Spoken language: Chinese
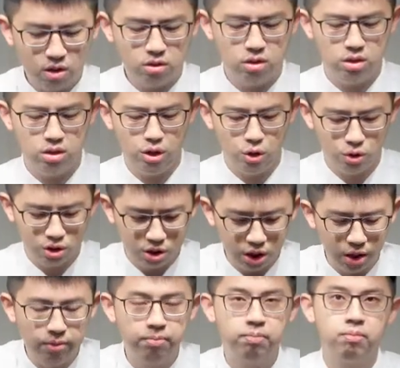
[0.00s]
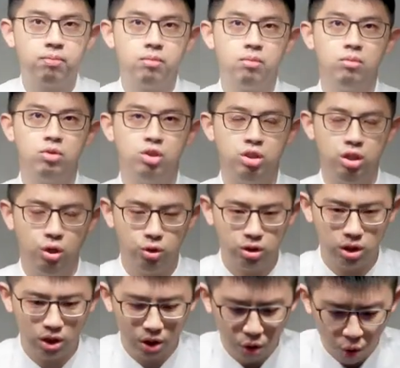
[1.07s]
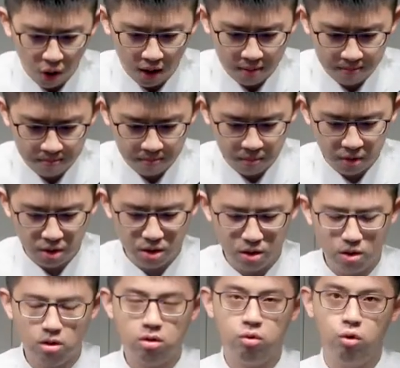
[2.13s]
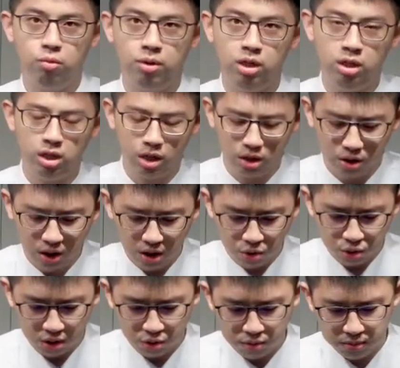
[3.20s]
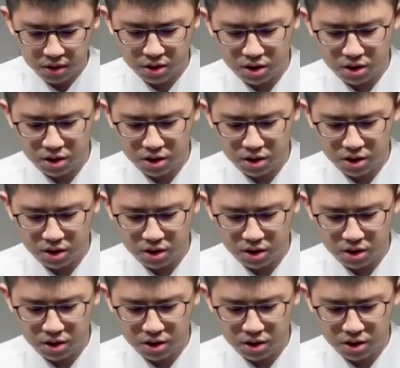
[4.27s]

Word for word: 只有神。只有神的话，我们应当要调转我们的